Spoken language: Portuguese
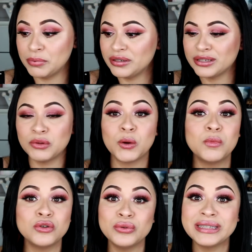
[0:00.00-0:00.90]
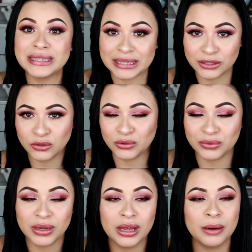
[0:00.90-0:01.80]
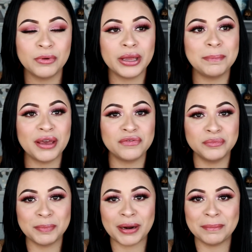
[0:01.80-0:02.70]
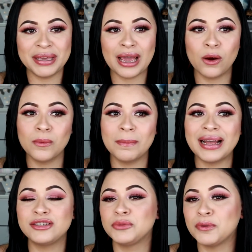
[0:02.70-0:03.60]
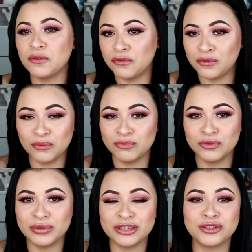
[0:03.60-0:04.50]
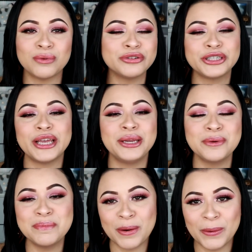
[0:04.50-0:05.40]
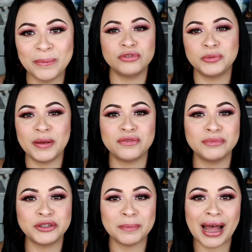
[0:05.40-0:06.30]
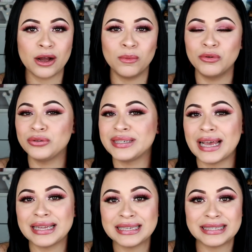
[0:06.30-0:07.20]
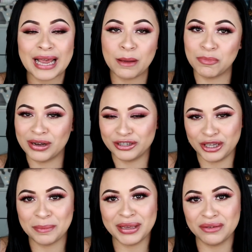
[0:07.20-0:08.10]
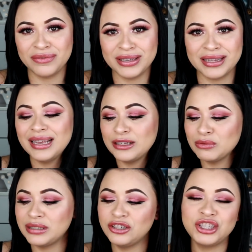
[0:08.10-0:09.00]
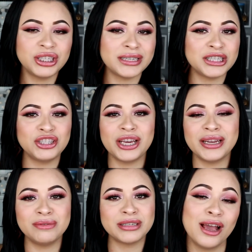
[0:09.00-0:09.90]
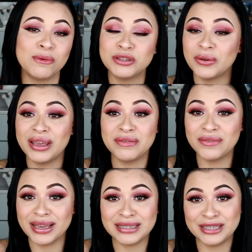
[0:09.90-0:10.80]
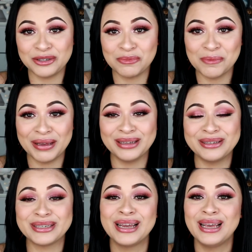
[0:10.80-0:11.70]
por isso que eu não mudo tanto. Porque perfume para mim é algo mais profundo do que só um cheirinho bom. Os perfumes marcam muito certas épocas da minha vida. Então sentir esses cheirinhos é como se eu revivesse esses momentos.